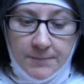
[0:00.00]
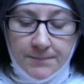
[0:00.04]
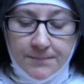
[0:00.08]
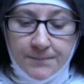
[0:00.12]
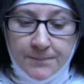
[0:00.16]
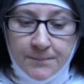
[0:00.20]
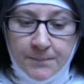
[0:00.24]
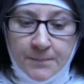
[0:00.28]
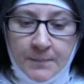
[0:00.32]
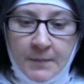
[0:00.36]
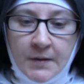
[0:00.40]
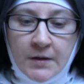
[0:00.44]

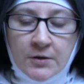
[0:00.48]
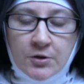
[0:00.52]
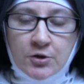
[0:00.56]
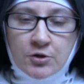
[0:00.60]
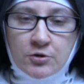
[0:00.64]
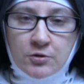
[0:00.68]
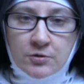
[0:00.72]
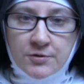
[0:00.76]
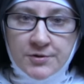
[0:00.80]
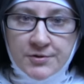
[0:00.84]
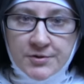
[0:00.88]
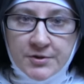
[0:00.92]
Mm,
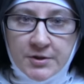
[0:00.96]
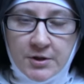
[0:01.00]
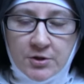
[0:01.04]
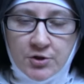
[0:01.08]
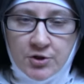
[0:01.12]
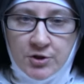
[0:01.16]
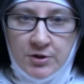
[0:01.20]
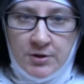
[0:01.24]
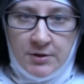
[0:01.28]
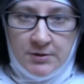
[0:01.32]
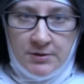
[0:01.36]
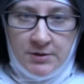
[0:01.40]
I to jest
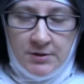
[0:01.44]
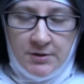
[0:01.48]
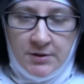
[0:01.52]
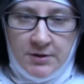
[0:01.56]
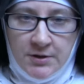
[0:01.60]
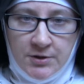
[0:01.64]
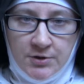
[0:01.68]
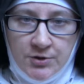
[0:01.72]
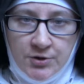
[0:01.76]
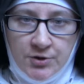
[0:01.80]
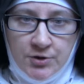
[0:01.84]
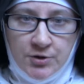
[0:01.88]
tak, że
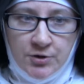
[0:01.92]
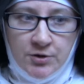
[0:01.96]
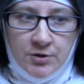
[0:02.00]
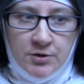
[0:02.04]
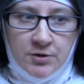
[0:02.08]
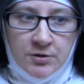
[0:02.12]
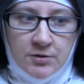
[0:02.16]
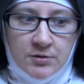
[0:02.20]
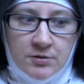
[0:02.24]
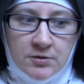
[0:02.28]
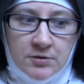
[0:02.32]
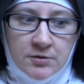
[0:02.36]

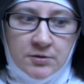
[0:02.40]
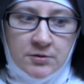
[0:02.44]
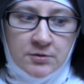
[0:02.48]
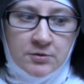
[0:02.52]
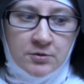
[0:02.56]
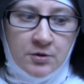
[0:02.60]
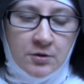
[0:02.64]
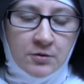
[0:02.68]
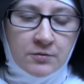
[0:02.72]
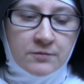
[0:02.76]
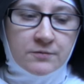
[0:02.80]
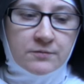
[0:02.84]
katecheci, y,
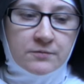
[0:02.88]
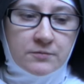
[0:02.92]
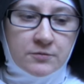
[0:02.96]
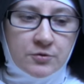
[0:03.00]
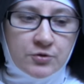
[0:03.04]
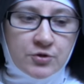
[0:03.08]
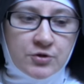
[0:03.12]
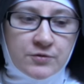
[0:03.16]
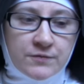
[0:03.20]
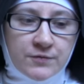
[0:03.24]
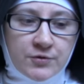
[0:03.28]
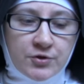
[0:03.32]
no
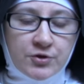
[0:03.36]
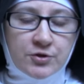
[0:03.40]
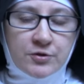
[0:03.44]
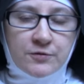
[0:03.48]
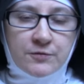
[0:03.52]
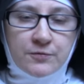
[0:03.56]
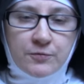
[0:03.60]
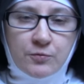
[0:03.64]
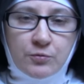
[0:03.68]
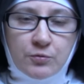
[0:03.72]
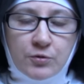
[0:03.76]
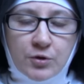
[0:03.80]
oczywiście
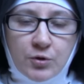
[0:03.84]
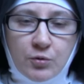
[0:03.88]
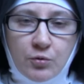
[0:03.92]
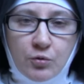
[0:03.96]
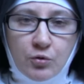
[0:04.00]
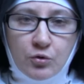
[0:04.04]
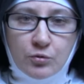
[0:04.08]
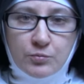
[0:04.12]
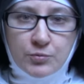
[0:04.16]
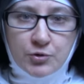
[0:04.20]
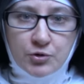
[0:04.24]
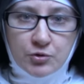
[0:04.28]
w
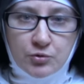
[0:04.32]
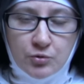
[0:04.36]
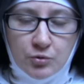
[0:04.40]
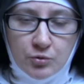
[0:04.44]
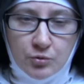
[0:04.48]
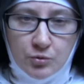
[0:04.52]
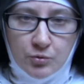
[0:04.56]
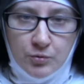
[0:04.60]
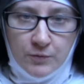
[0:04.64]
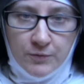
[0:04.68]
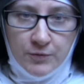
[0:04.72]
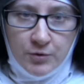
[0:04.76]
kurykulum
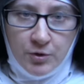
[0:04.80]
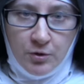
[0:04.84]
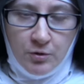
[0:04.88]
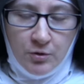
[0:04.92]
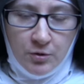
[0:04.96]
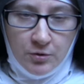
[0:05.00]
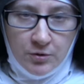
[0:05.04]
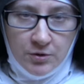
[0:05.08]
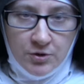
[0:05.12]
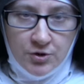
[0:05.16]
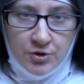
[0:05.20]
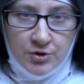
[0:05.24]
studiów
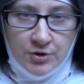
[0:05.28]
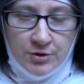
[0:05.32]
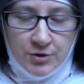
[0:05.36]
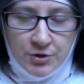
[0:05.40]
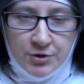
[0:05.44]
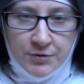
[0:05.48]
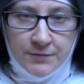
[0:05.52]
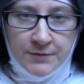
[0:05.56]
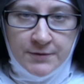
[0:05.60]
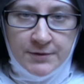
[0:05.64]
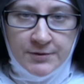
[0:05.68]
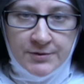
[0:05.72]

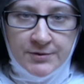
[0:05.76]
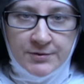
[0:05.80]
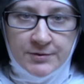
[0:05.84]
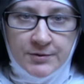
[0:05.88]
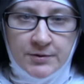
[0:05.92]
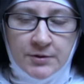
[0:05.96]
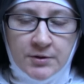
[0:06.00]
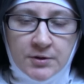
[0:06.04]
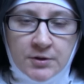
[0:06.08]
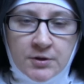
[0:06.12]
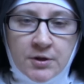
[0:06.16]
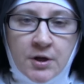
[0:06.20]
teologicznych
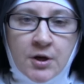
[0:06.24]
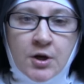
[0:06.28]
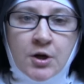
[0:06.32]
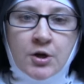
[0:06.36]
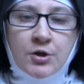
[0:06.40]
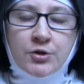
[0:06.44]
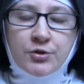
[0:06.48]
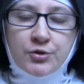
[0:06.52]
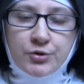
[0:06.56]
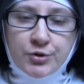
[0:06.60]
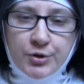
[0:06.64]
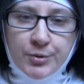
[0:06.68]
świeckich,
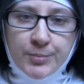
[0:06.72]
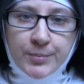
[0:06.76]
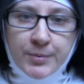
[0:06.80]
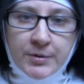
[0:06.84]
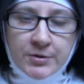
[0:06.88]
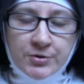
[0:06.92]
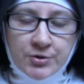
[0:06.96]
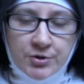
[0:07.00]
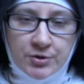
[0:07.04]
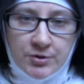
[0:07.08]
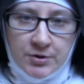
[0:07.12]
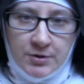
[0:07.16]
no nie
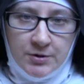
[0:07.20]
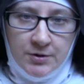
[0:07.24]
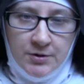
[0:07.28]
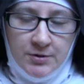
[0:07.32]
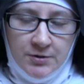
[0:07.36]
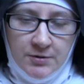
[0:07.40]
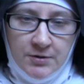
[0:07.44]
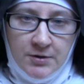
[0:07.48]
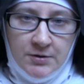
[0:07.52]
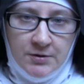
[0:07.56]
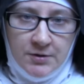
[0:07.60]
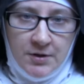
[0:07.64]
będzie
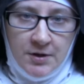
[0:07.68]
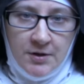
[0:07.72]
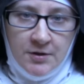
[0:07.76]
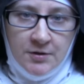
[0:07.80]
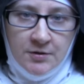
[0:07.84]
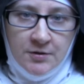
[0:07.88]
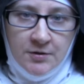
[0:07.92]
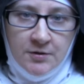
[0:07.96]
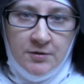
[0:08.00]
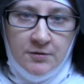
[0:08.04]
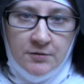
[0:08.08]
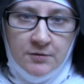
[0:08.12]
takich
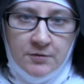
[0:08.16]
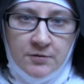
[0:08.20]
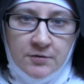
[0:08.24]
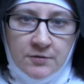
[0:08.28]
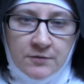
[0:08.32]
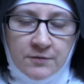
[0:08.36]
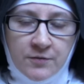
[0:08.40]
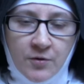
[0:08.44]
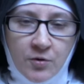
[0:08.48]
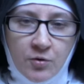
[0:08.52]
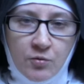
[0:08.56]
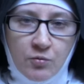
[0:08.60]
detali
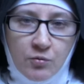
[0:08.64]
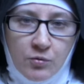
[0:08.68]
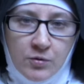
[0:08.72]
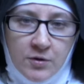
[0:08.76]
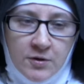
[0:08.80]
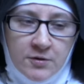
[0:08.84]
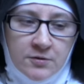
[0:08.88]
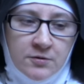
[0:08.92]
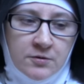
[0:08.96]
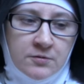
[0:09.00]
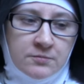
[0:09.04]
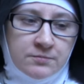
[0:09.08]
y, w
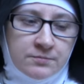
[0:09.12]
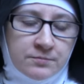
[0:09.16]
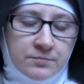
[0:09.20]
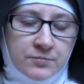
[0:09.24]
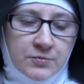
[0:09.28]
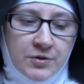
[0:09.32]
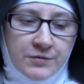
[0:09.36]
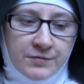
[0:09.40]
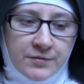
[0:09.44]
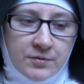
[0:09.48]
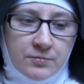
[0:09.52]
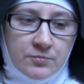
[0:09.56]
ogóle. No
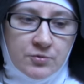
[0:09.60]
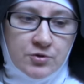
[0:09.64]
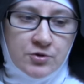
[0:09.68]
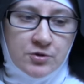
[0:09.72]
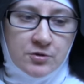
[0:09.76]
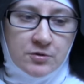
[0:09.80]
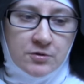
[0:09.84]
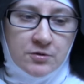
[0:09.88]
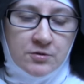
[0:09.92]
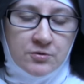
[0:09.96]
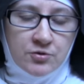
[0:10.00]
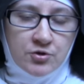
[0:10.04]
nie wiem,
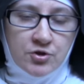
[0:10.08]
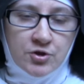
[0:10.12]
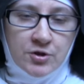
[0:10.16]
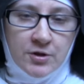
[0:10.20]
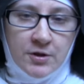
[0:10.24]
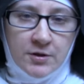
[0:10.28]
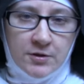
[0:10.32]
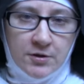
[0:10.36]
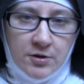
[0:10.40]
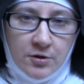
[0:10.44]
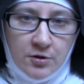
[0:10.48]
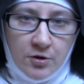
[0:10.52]
czy, czy
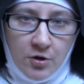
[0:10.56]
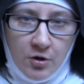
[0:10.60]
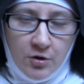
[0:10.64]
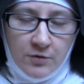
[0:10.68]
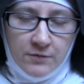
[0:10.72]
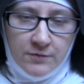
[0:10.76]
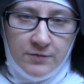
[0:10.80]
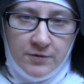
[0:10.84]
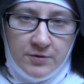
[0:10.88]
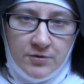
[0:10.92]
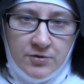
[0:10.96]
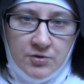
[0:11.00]
na
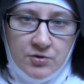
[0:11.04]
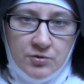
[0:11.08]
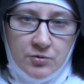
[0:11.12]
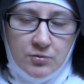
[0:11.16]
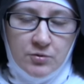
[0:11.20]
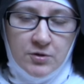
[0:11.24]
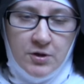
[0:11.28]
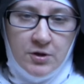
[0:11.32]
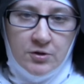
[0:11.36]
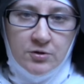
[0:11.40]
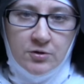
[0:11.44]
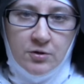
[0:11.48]
jakichkolwiek
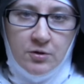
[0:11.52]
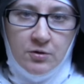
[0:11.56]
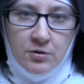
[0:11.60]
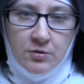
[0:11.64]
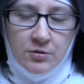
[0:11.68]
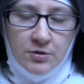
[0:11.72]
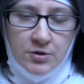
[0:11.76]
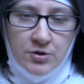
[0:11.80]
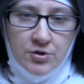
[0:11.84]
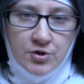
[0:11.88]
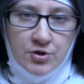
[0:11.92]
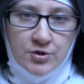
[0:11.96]
studiach
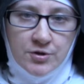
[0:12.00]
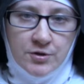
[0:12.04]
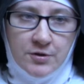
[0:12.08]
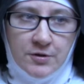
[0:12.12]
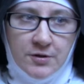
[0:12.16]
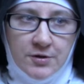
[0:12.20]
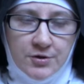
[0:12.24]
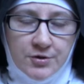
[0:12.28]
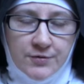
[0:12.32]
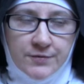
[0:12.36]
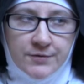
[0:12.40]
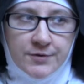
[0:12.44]
teologicznych
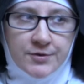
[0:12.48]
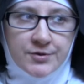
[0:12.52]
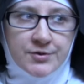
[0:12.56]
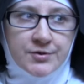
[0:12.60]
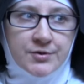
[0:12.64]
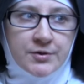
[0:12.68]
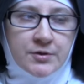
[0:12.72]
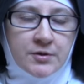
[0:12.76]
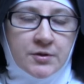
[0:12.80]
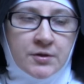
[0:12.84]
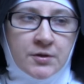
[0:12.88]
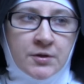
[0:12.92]
dla
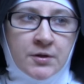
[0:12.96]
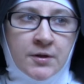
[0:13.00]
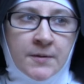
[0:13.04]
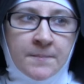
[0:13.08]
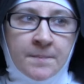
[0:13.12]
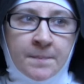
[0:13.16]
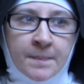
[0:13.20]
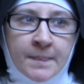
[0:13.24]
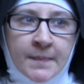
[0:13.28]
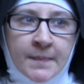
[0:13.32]
świeckich